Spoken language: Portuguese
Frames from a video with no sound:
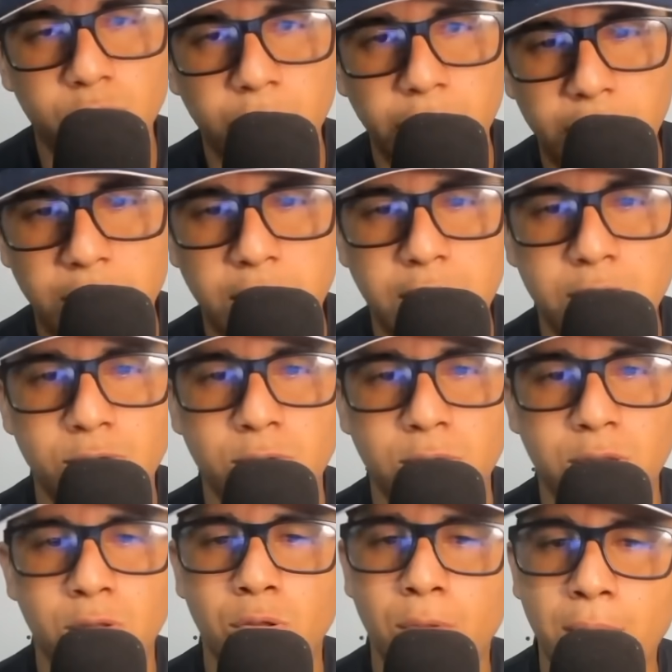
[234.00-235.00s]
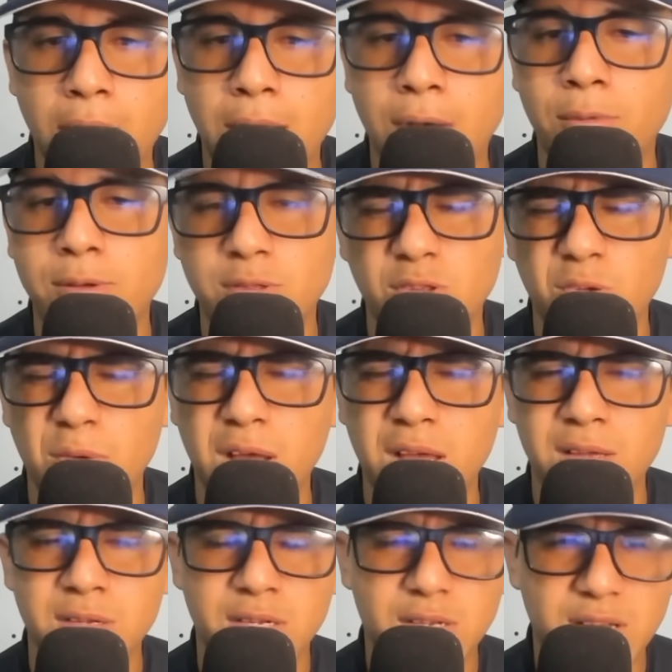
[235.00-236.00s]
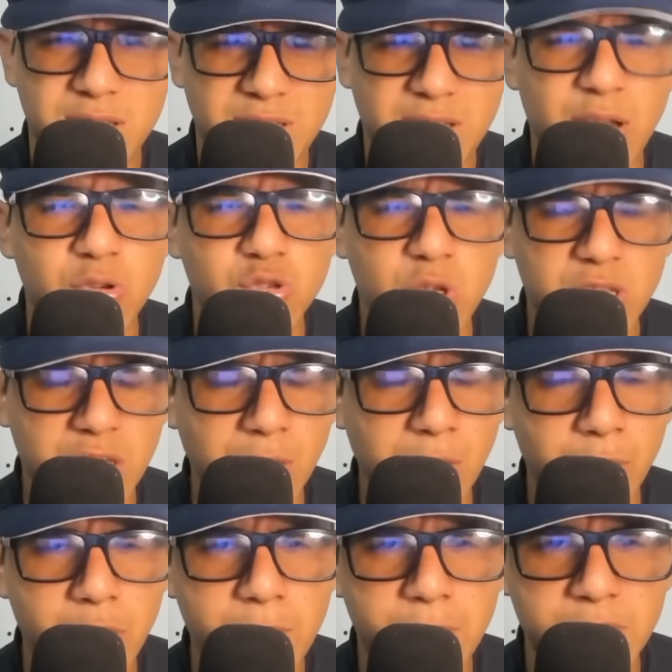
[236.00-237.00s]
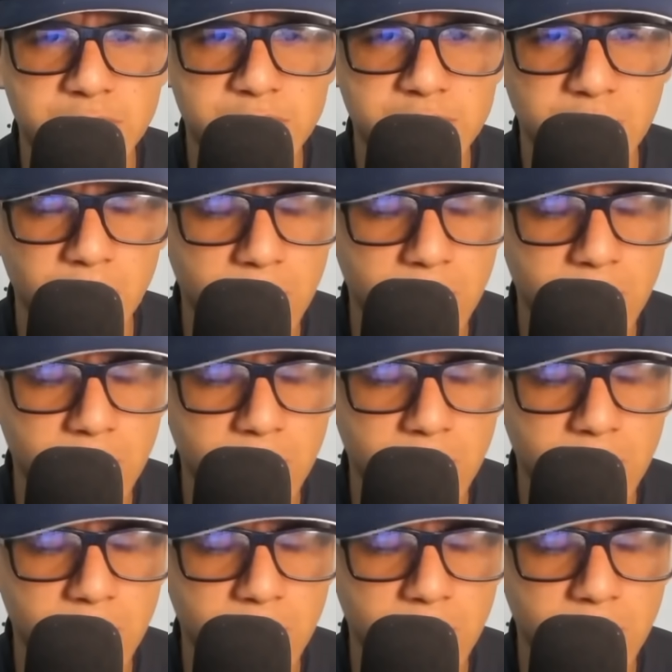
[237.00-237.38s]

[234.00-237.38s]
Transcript: Renier e do Wendel Lomar. O Wendel Lomar causou até uma boa impressão